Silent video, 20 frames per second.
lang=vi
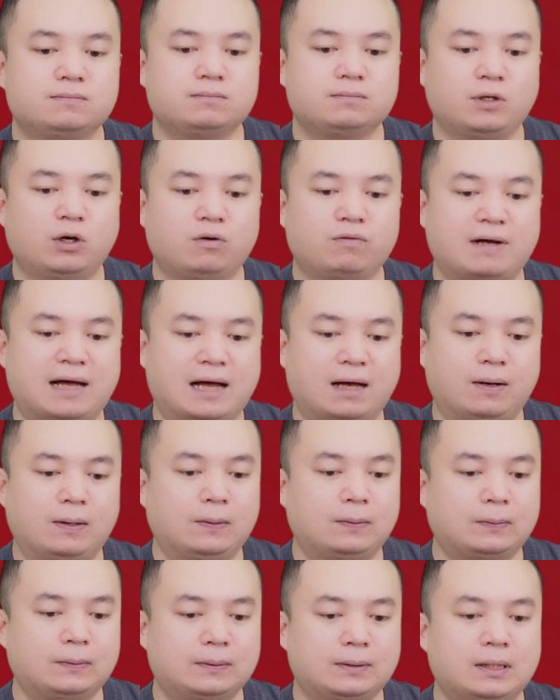đầu
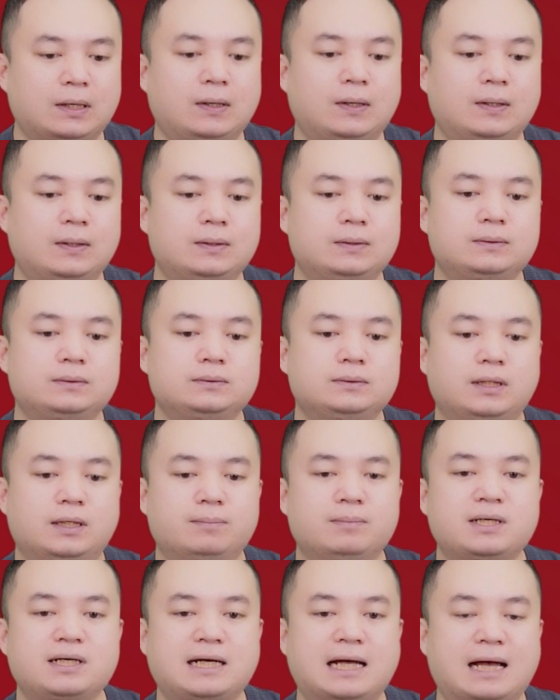vào nó
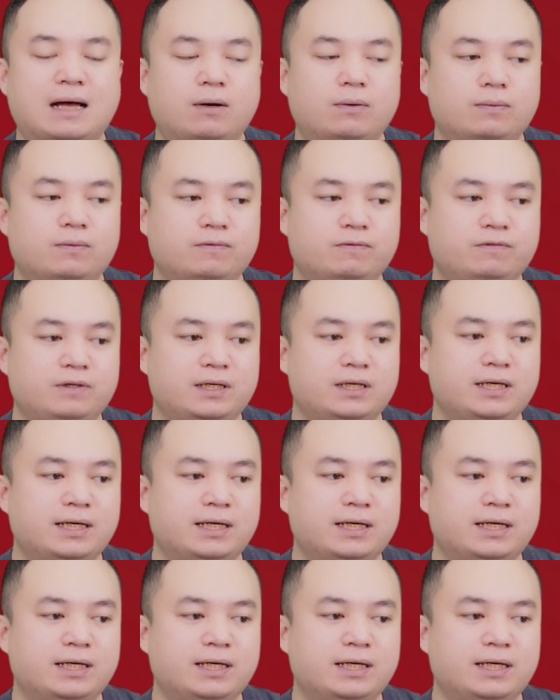ở mức cao vì